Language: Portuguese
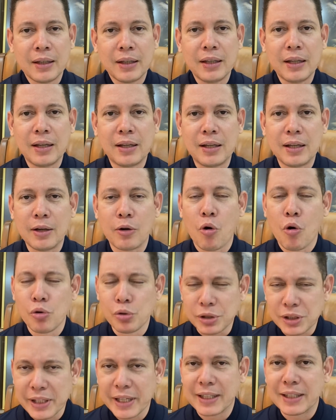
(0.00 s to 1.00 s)
e que com
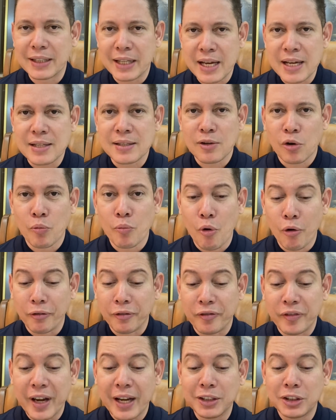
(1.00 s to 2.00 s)
certeza o
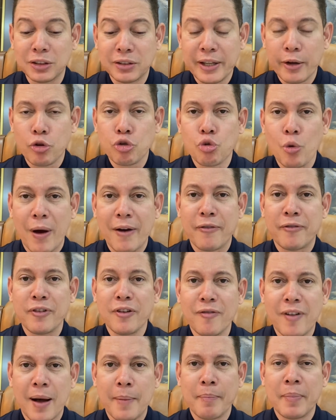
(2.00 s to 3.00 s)
mover de Deus, o
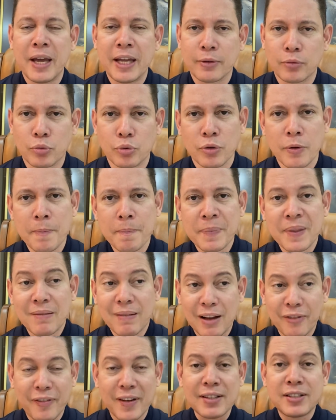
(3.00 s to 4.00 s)
avivamento,
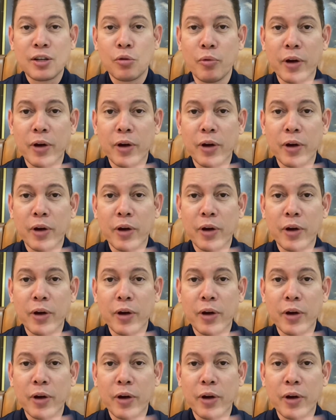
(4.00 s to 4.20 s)
vai fazer um